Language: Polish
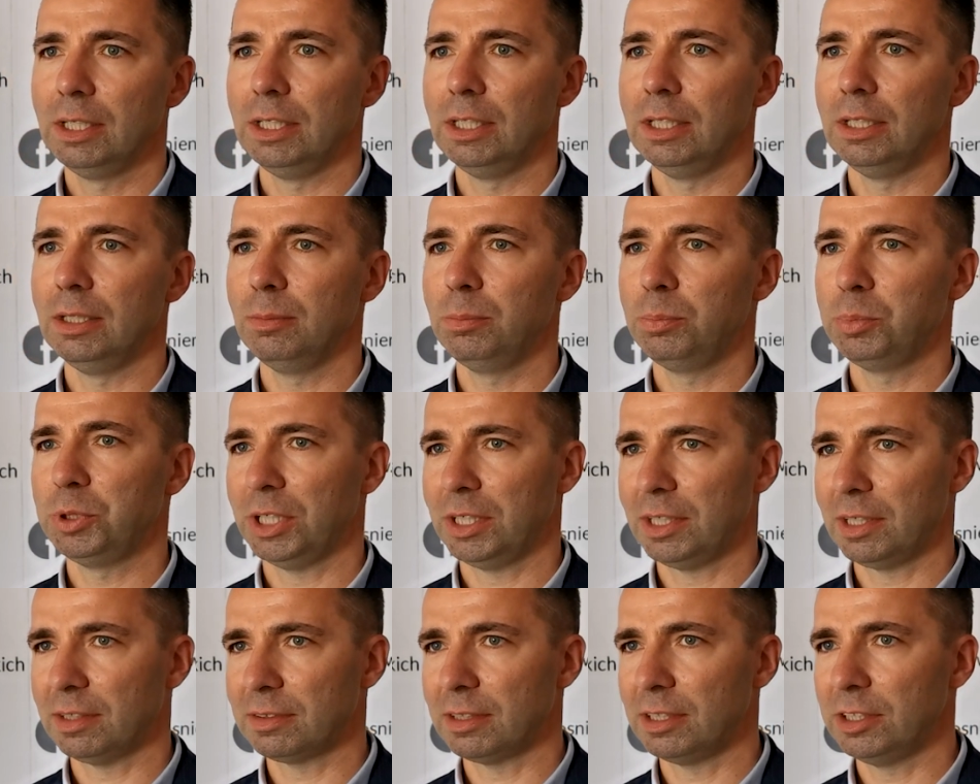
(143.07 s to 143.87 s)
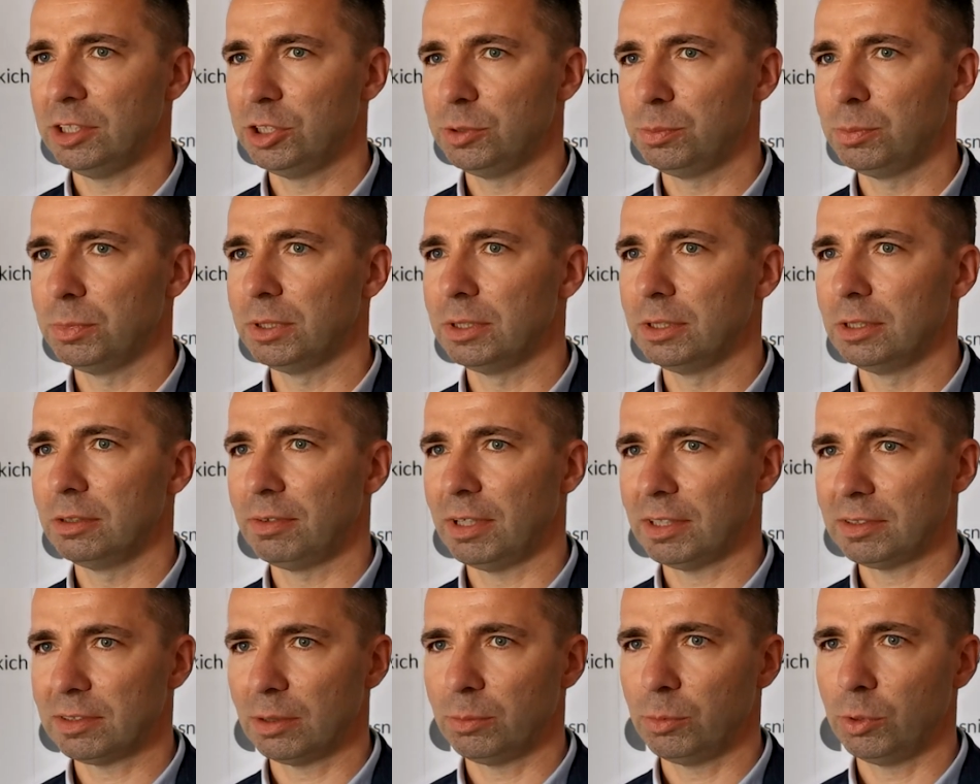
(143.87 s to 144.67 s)
I przekazaliśmy
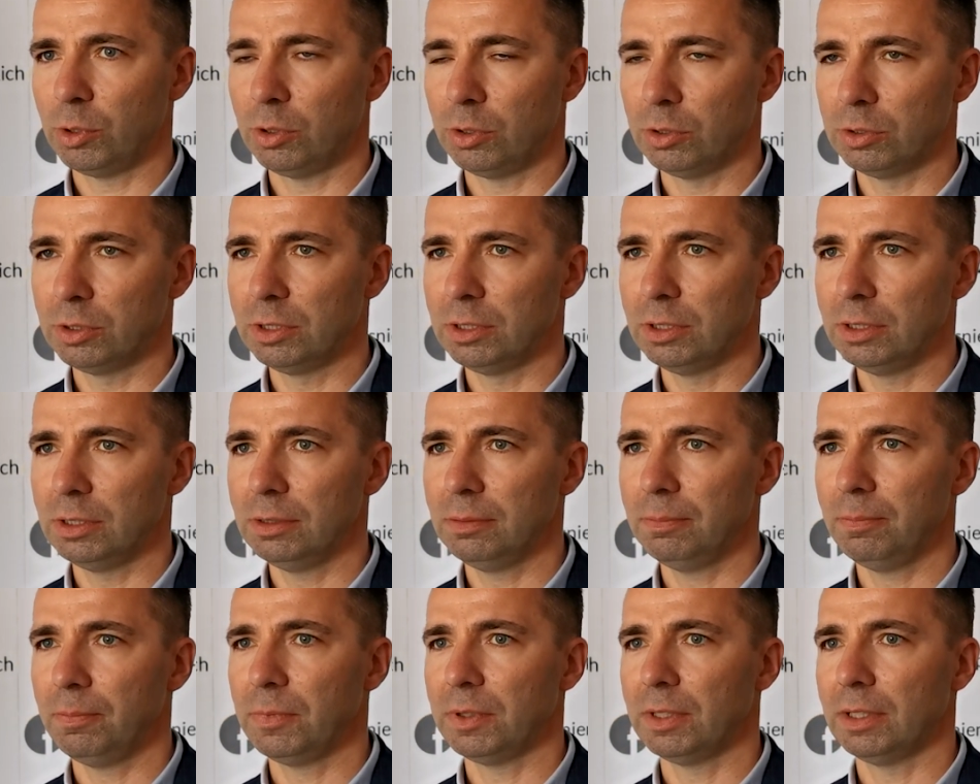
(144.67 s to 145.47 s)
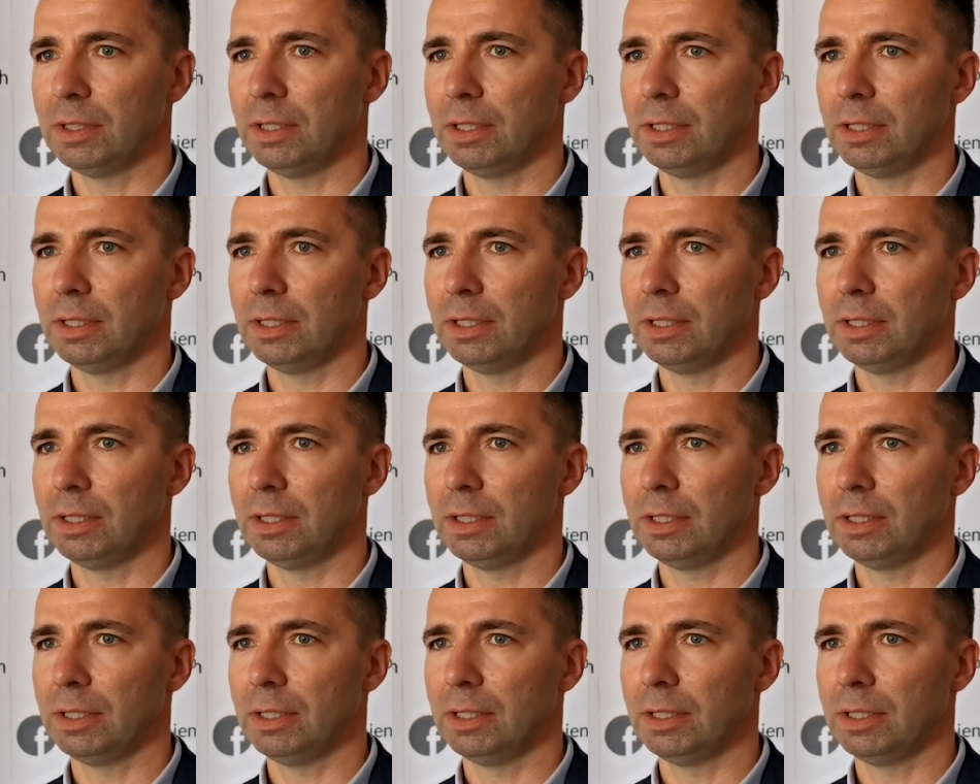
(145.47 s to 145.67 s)
dwa samochody